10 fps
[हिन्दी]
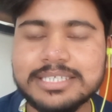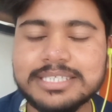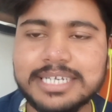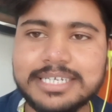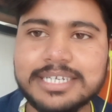
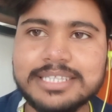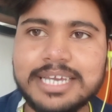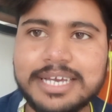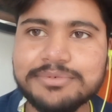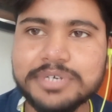सेंटर
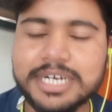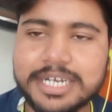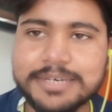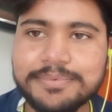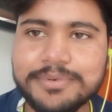दिया है वो
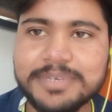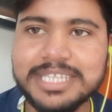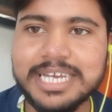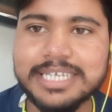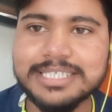खड़गपुर में
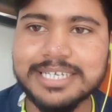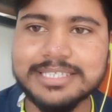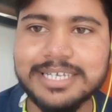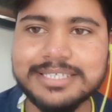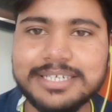दिया है
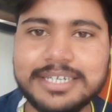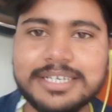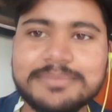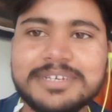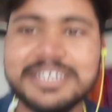सिरसा
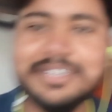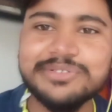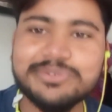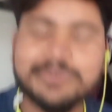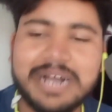स्टेडियम
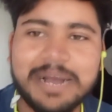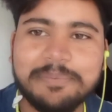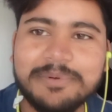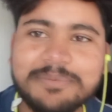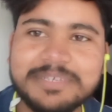तो
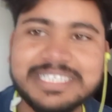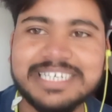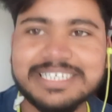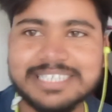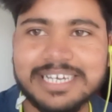आप लोग में से
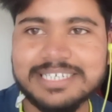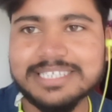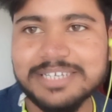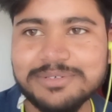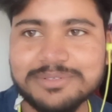किसका
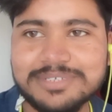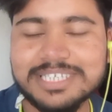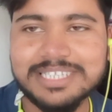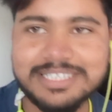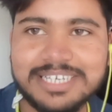किसका दोस्तों
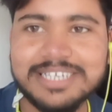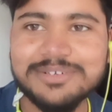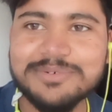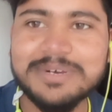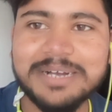सत्रह तारीख
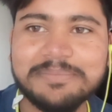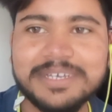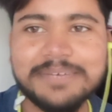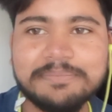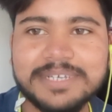को वहाँ
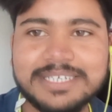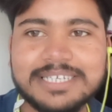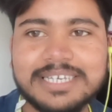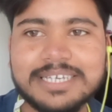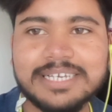पे
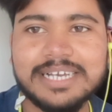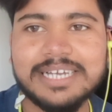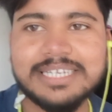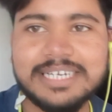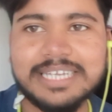पीटी e का
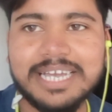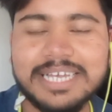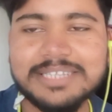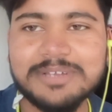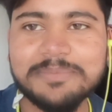डेट आया
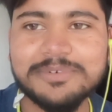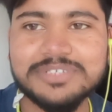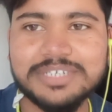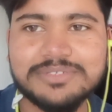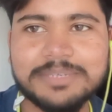है तो आप लोग
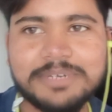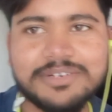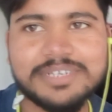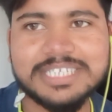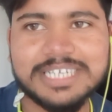जरूर से
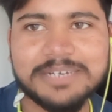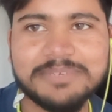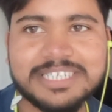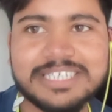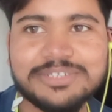वीडियो के नीचे
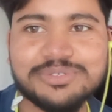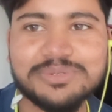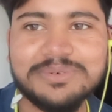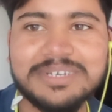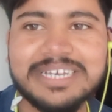कमेंट कीजिए दोस्तों